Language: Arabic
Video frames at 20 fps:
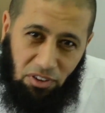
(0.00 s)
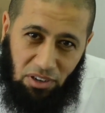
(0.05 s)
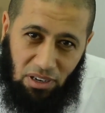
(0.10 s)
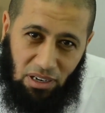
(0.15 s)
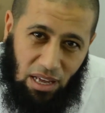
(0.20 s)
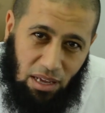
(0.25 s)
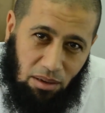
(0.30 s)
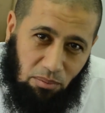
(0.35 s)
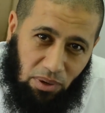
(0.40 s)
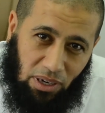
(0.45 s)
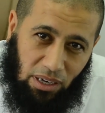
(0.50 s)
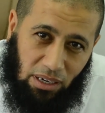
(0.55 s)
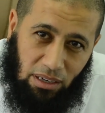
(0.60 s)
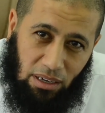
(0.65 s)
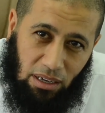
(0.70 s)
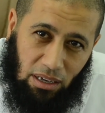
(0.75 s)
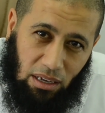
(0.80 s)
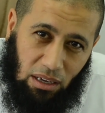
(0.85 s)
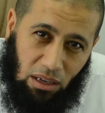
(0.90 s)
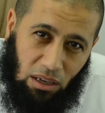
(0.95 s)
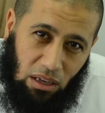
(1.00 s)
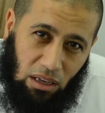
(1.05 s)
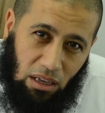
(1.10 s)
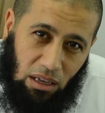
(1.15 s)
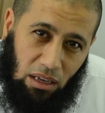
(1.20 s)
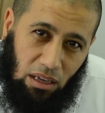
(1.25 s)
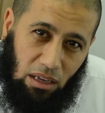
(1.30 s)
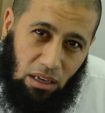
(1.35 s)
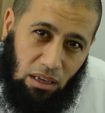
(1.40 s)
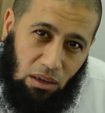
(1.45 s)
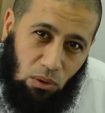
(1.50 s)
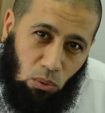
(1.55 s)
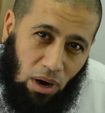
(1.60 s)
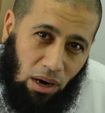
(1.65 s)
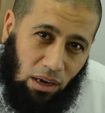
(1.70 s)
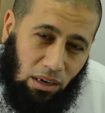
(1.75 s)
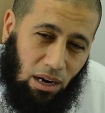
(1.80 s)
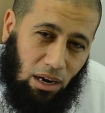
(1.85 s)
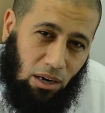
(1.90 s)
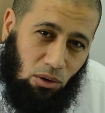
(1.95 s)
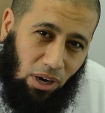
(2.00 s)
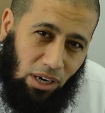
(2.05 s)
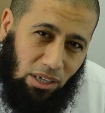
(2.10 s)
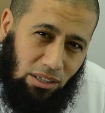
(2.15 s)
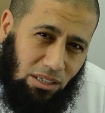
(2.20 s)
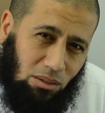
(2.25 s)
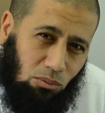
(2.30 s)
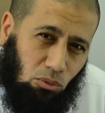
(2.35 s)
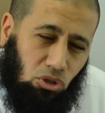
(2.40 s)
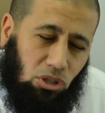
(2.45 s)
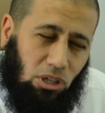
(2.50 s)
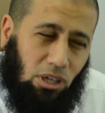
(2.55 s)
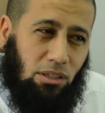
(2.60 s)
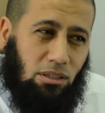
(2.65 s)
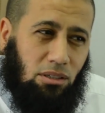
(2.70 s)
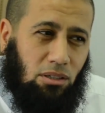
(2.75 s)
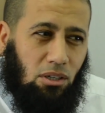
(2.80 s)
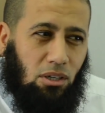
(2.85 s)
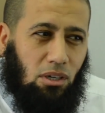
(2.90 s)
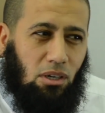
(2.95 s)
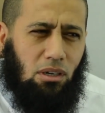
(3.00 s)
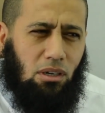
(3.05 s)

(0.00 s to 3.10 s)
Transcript: مفرقة بين أه، وهران وعين تيموشنت